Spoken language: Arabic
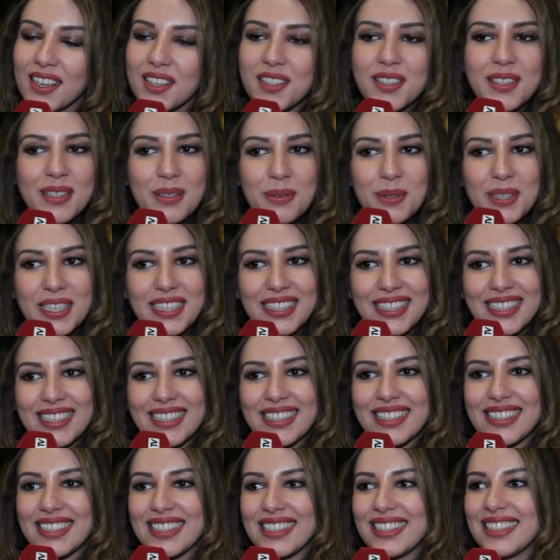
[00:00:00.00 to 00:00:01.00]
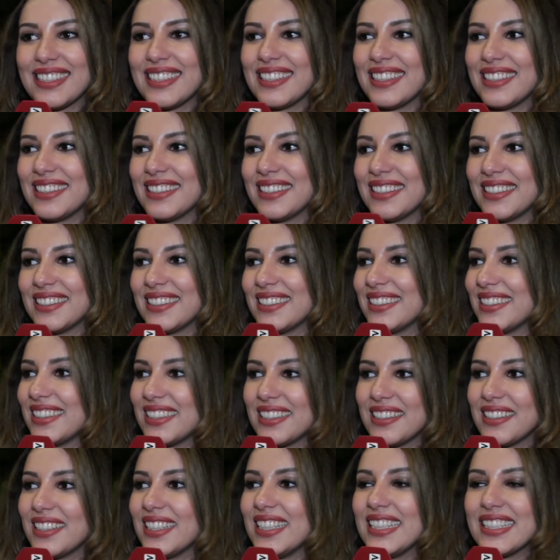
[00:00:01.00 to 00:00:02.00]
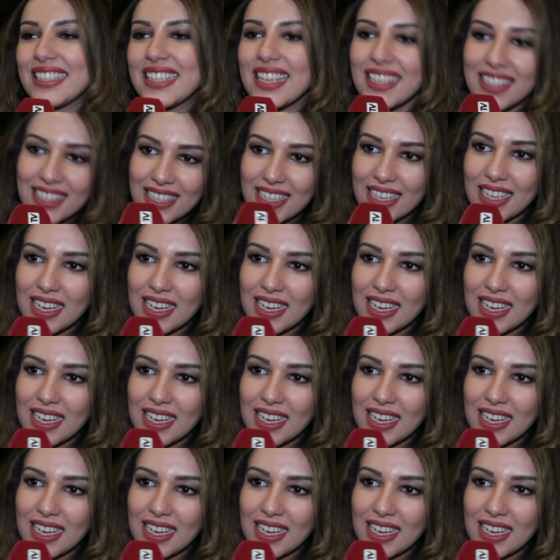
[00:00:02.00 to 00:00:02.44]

الزوينين اللي اللي عزازين